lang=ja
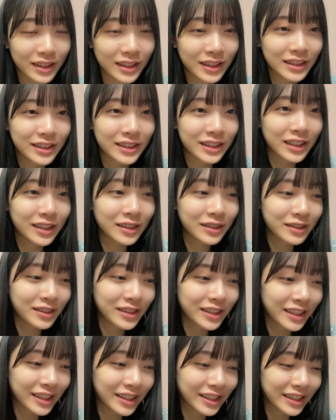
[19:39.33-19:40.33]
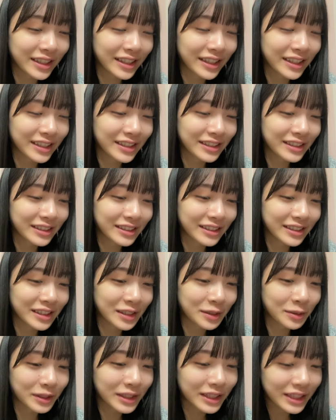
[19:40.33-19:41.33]
え違うのなんかねい
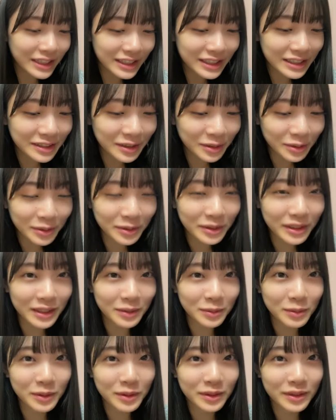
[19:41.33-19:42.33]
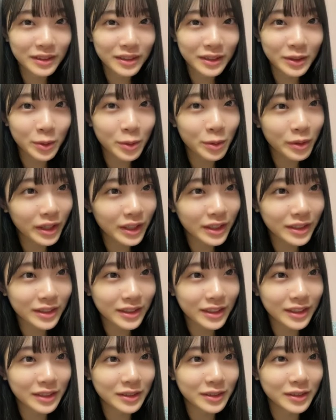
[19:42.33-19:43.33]
や私の方がもう怖いっ
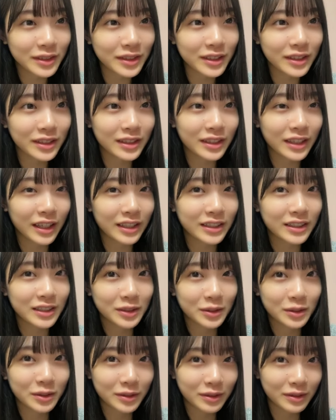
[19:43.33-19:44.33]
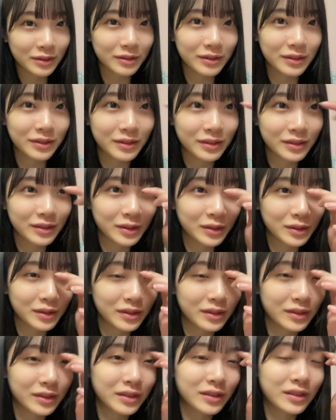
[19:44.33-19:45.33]
ていう感情
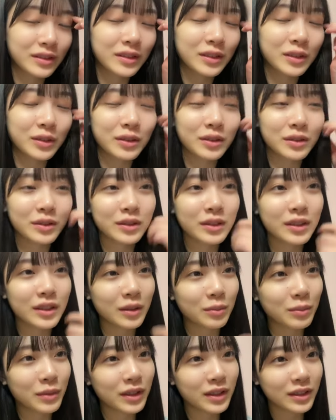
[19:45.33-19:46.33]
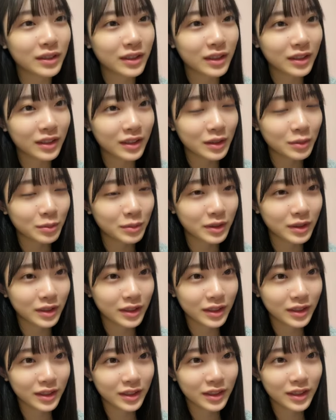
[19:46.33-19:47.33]
というかまあなんかでもやっ
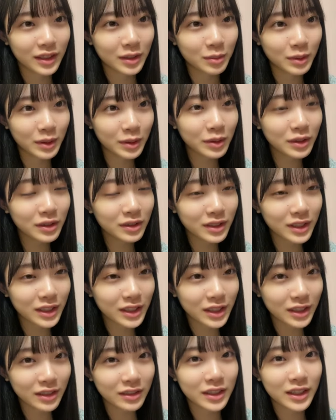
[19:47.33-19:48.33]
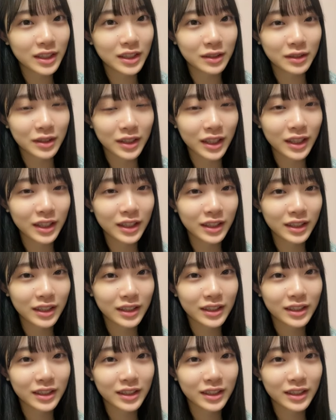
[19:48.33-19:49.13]
ぱドキドキしちゃうんですよね